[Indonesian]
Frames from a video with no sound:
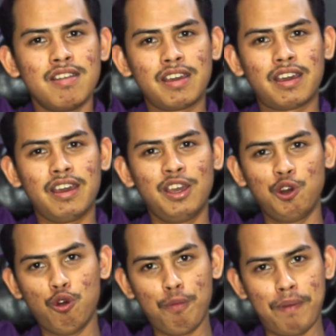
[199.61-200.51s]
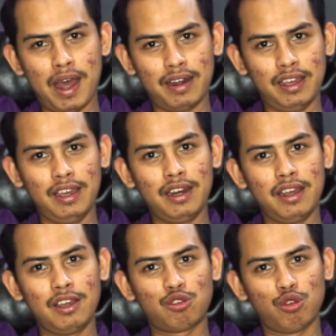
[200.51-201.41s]
Di kehidupan
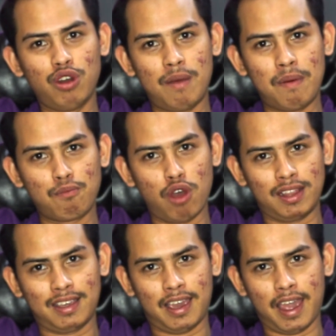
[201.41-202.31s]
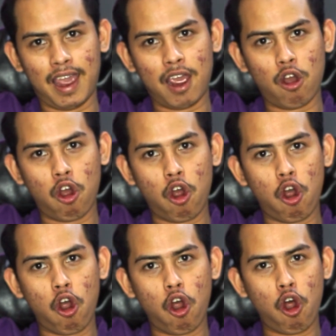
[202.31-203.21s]
ini sudah membuat
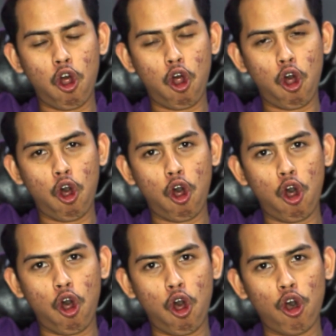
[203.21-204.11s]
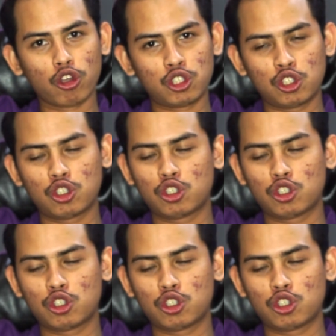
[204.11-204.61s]
chaos.